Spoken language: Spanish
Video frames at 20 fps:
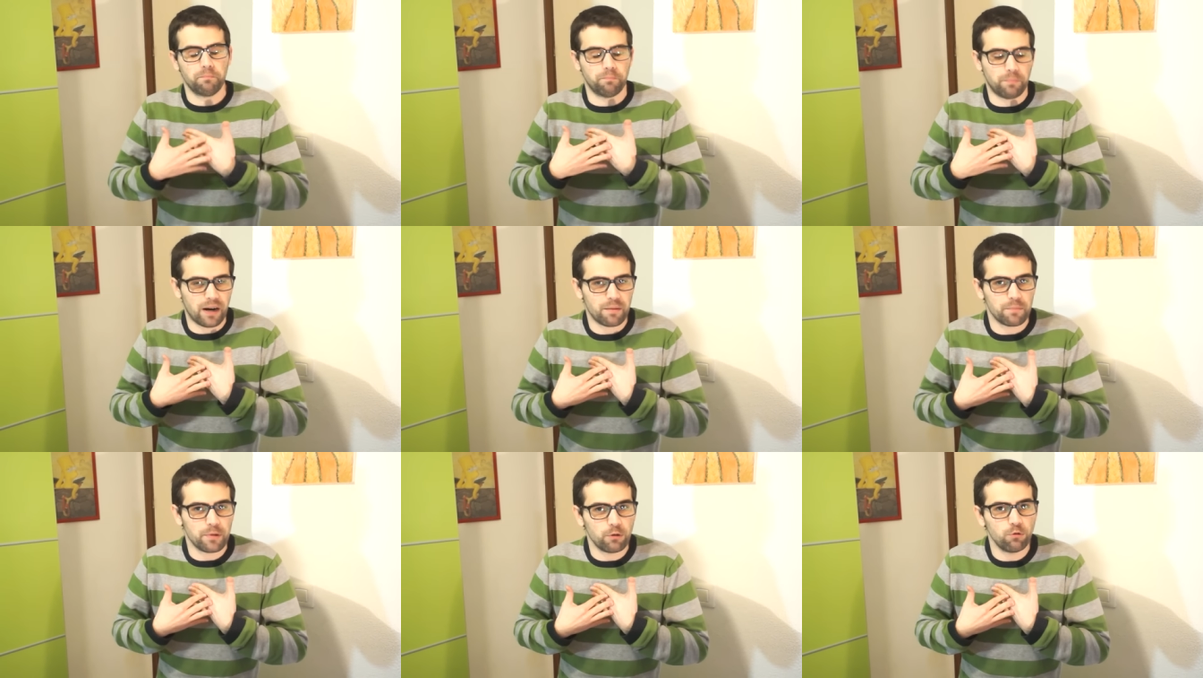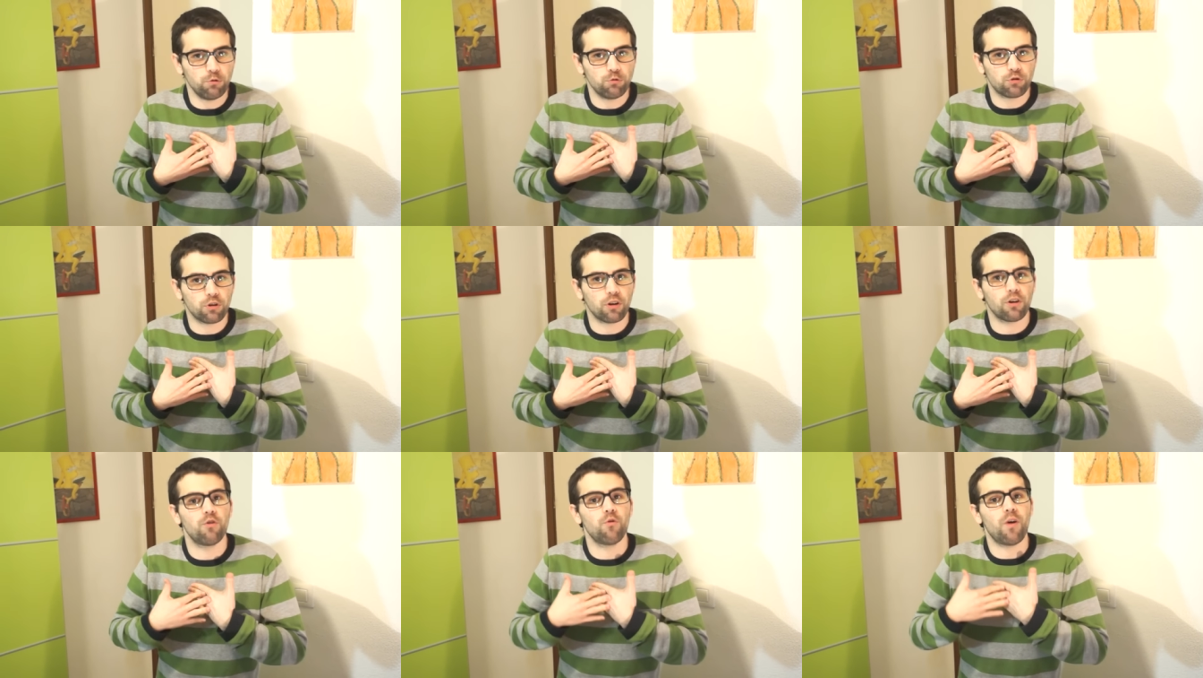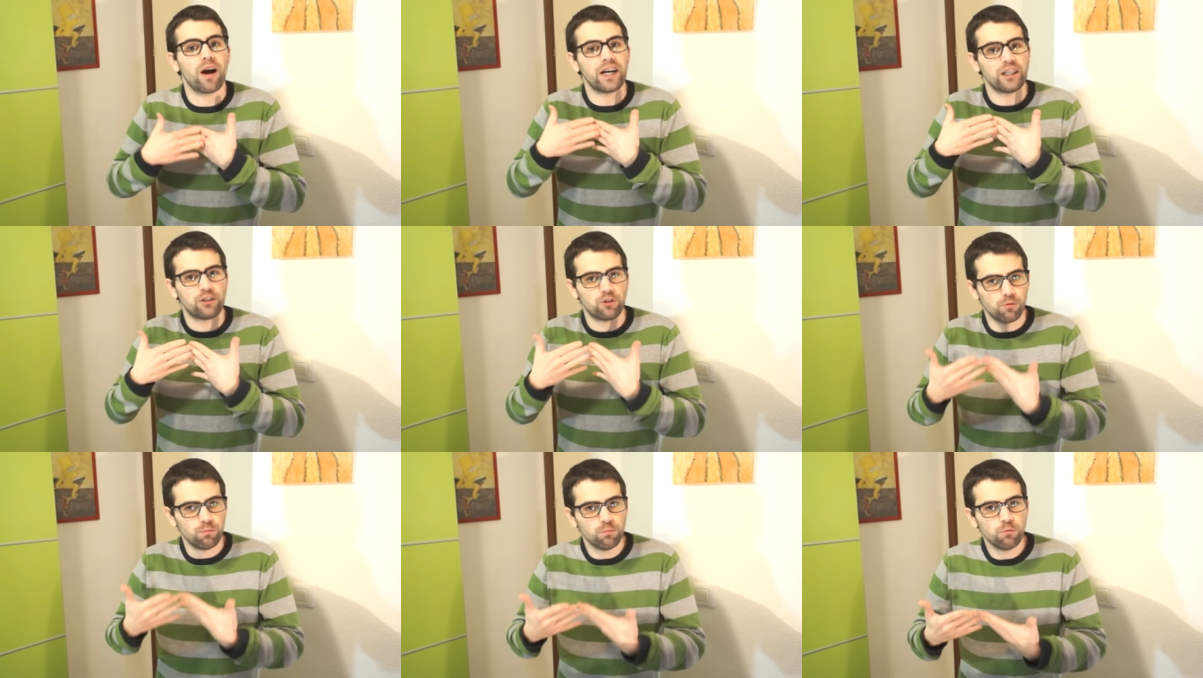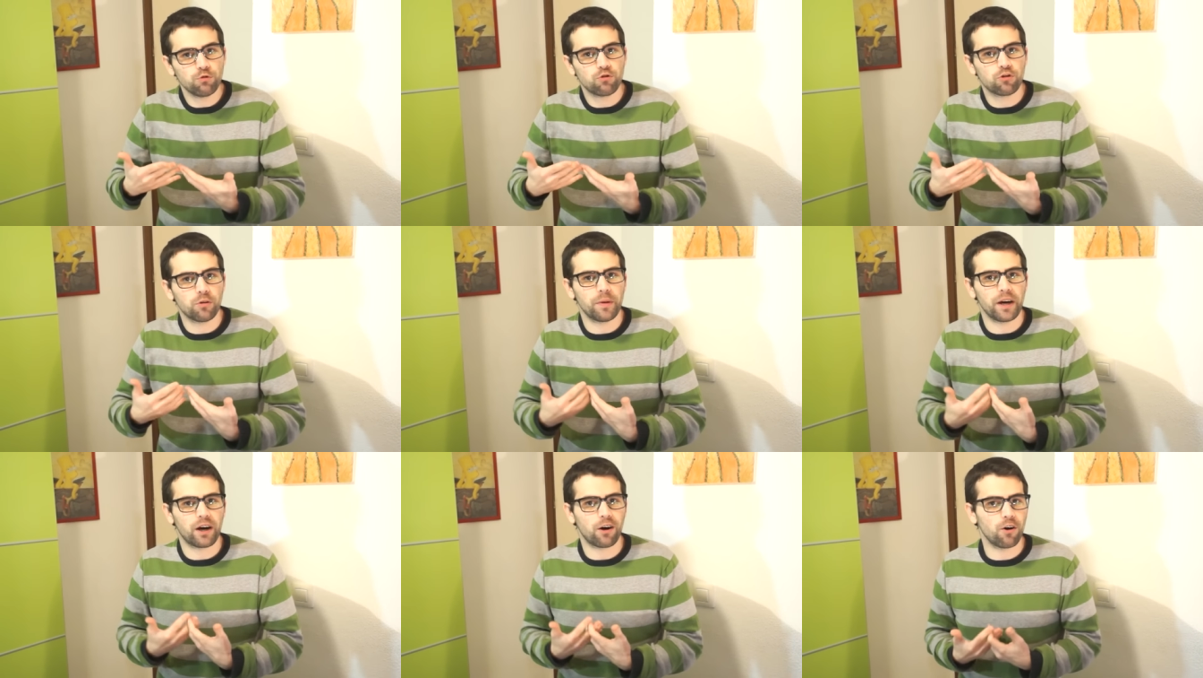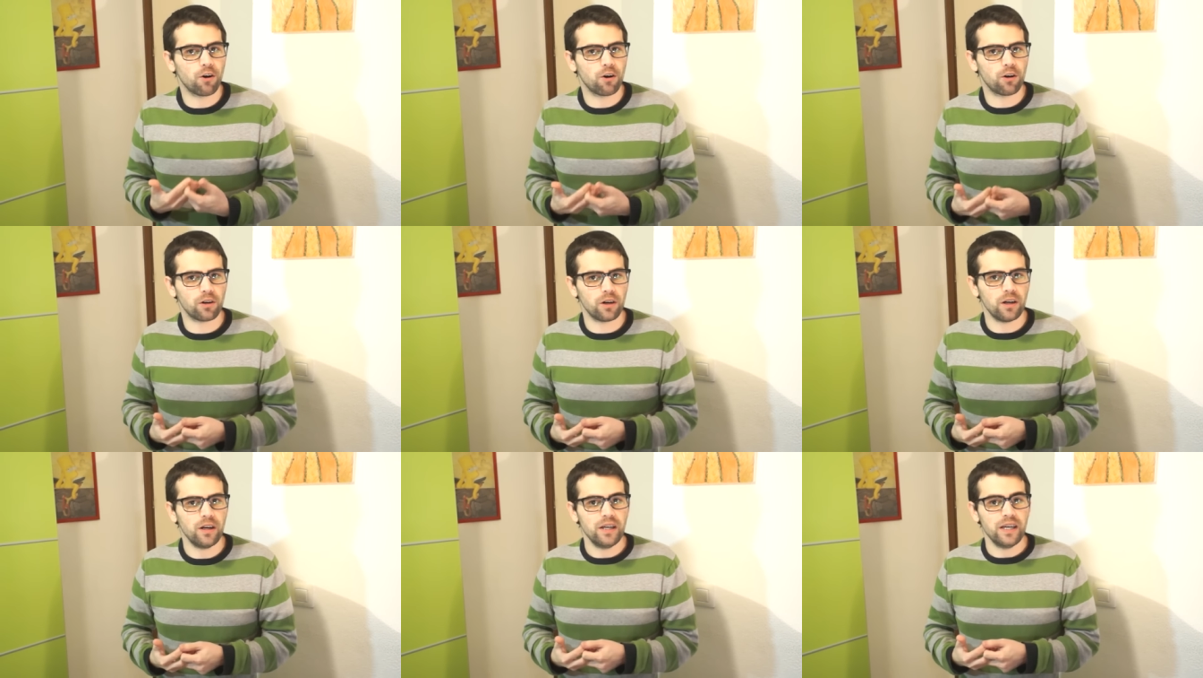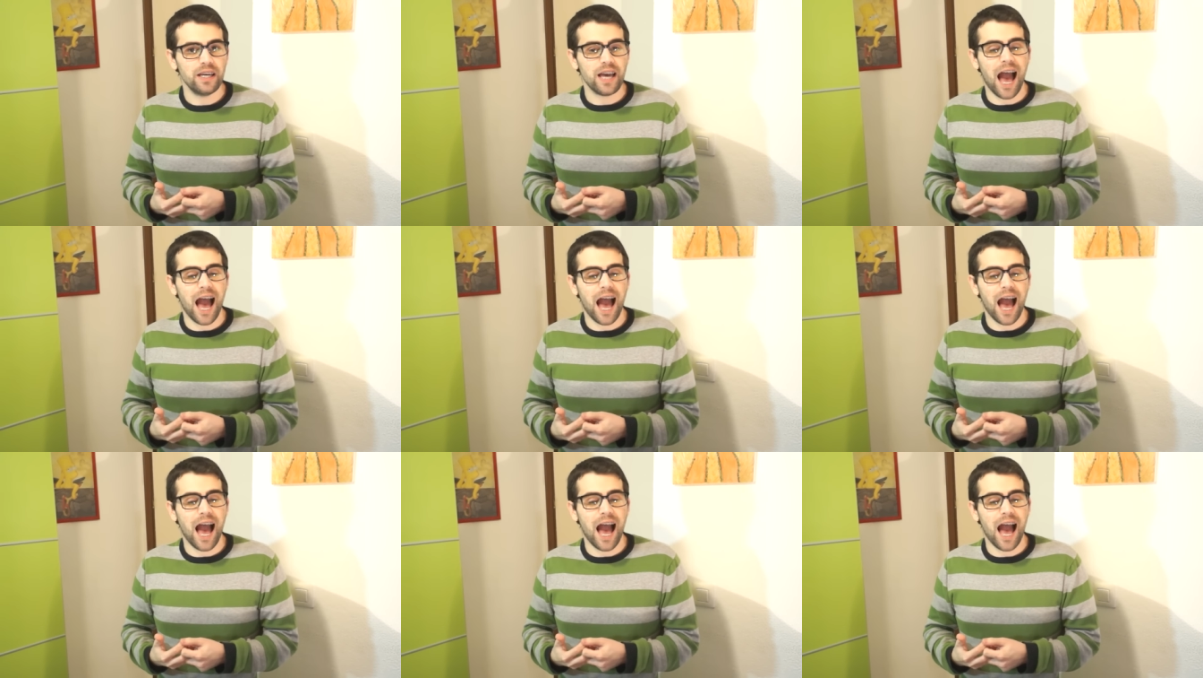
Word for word: para mi gusto, lo han hecho mucho mejor,